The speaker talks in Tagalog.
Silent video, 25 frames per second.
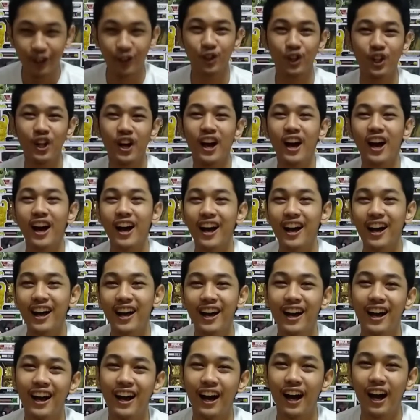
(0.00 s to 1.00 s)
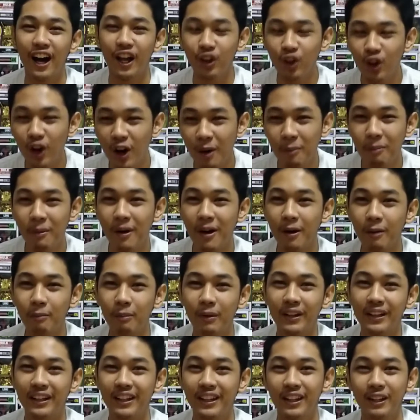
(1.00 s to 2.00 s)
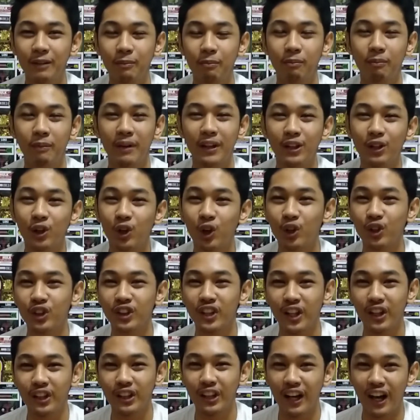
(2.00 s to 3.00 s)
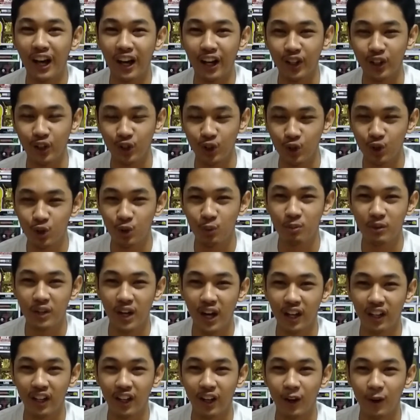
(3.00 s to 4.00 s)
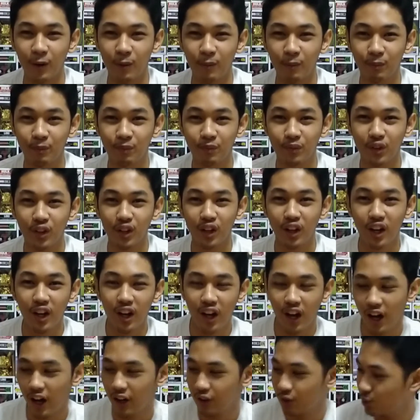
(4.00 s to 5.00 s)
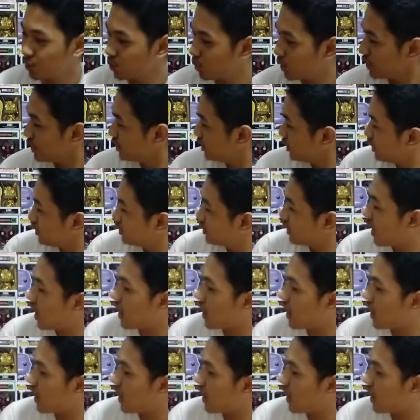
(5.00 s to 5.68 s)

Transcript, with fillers: ito na nga. Ano nga bang magiging main content ng aking YouTube channel? As you can see